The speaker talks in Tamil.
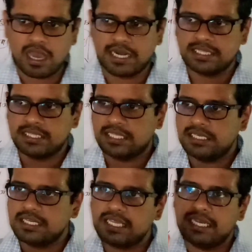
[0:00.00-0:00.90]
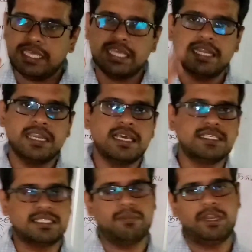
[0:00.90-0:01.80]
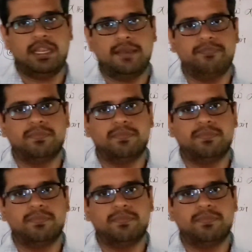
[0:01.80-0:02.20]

அடுத்தது நீரிண்ட சமநிலை